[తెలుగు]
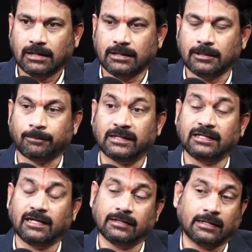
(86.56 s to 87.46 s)
అంటే
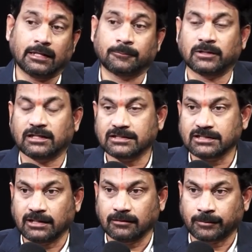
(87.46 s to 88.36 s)
పదిహేనేళ్లప్పుడే
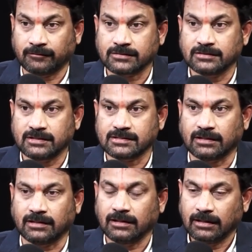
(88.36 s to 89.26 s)
రాజకీయ ప్రవేశం చేసి